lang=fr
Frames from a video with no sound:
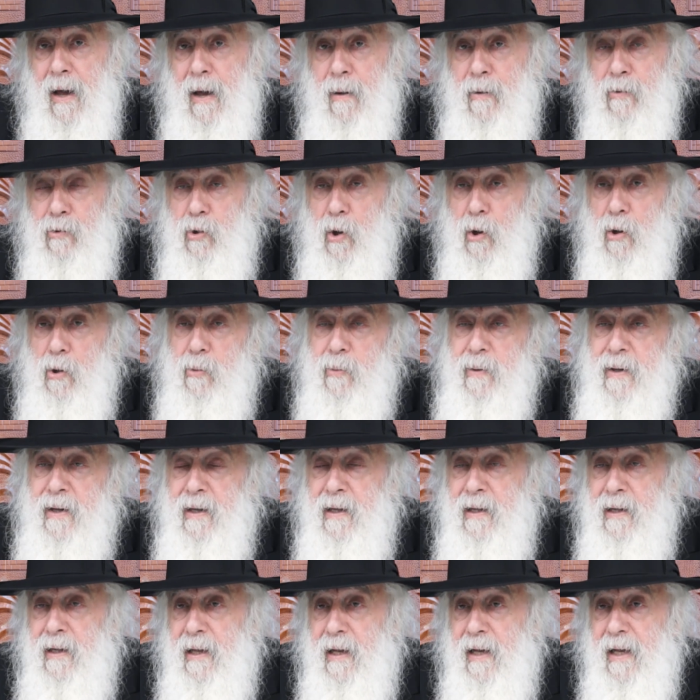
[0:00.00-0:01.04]

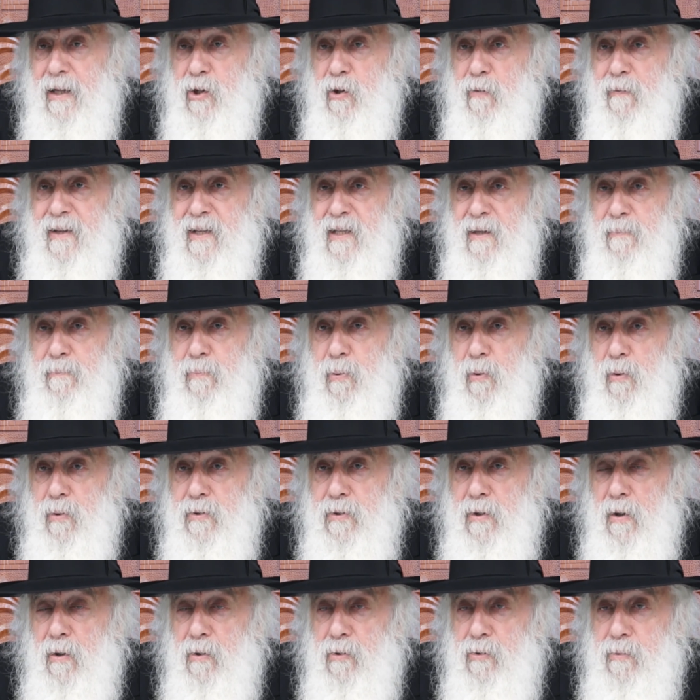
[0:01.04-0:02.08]
Donne-lui les
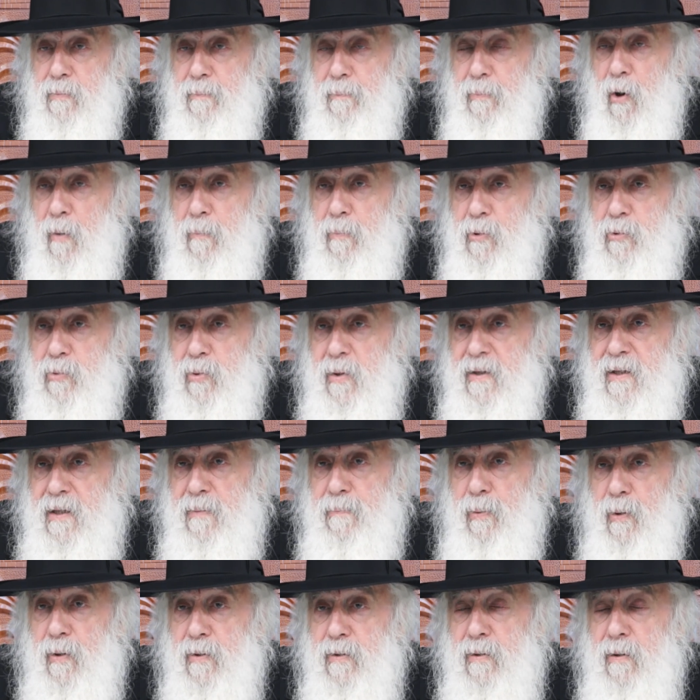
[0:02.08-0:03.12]
90%, prends pour toi
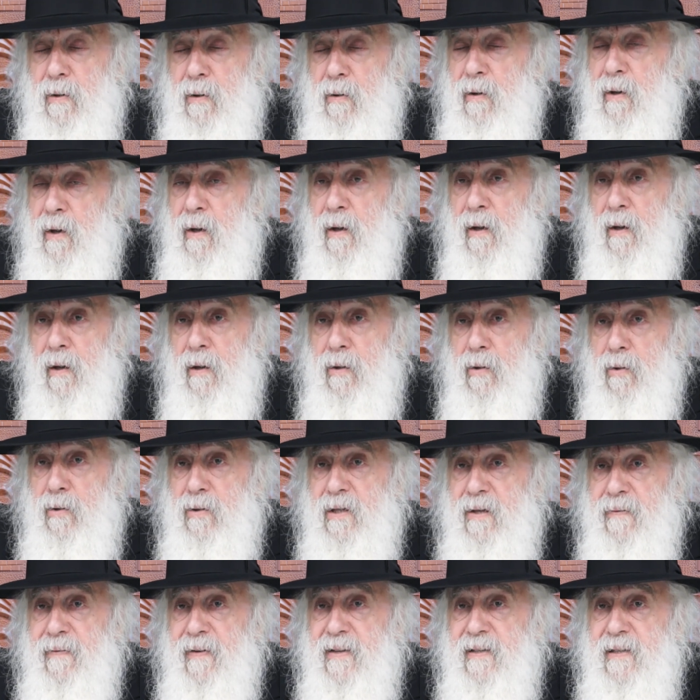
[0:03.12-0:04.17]
10%.
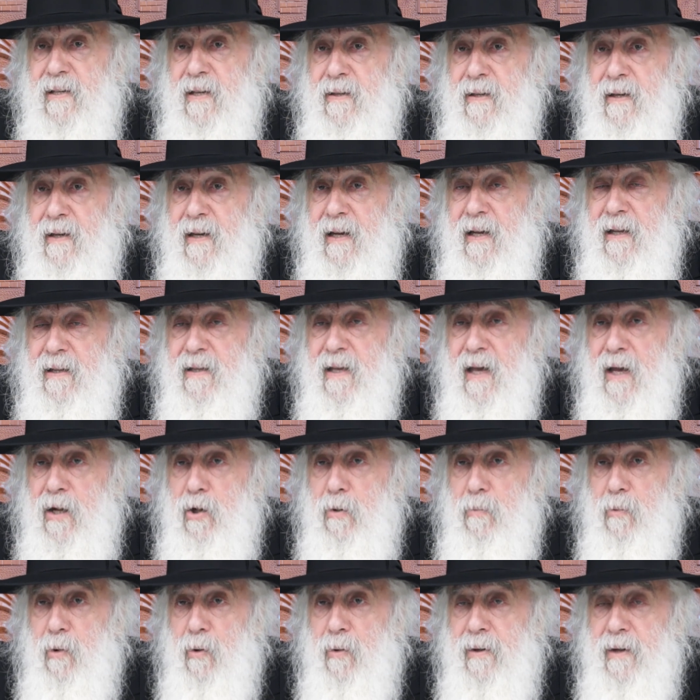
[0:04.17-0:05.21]
Youssef qu'il était un
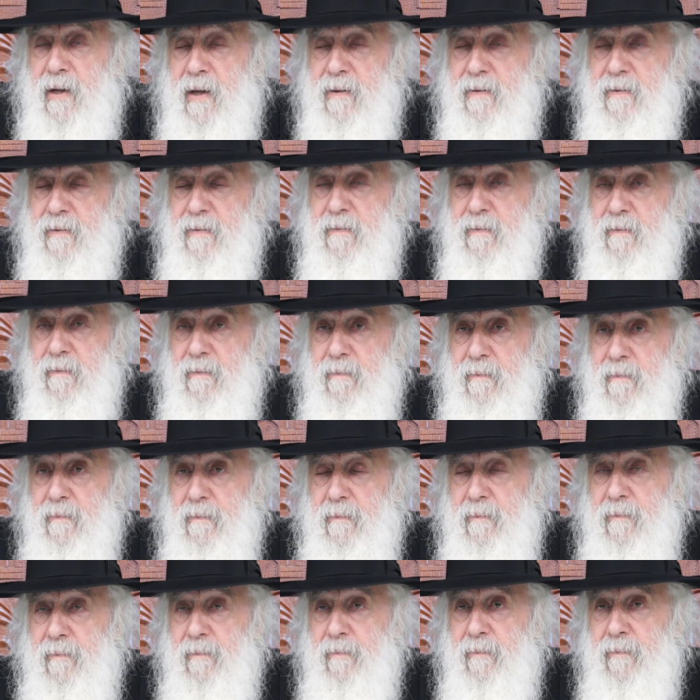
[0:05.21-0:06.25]
homme honnête.
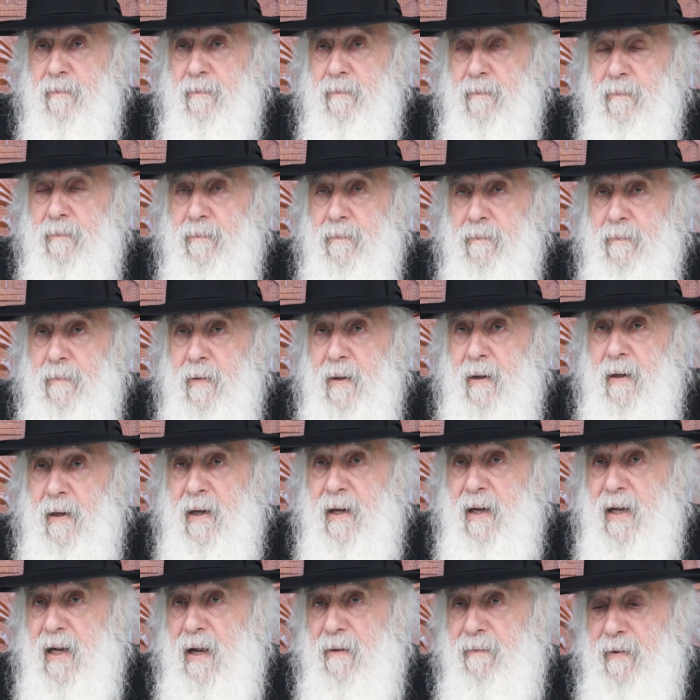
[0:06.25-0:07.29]

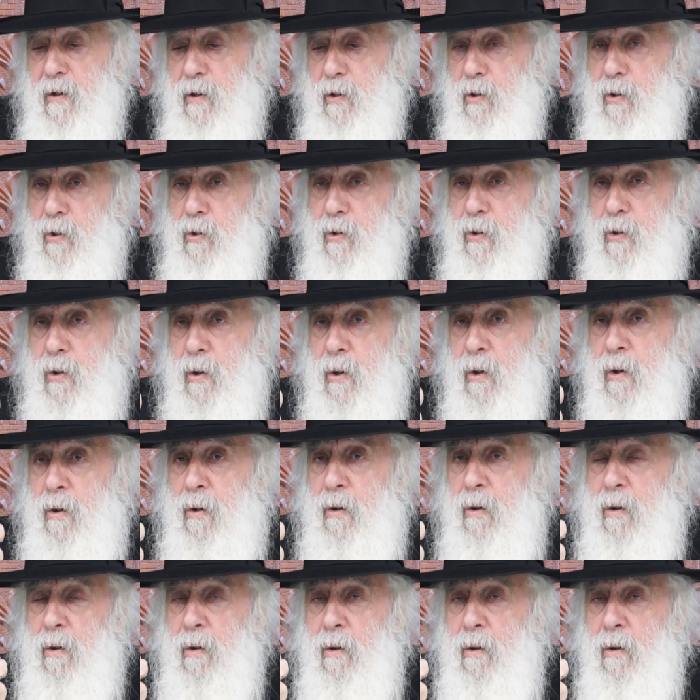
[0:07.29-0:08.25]
Il avait le cœur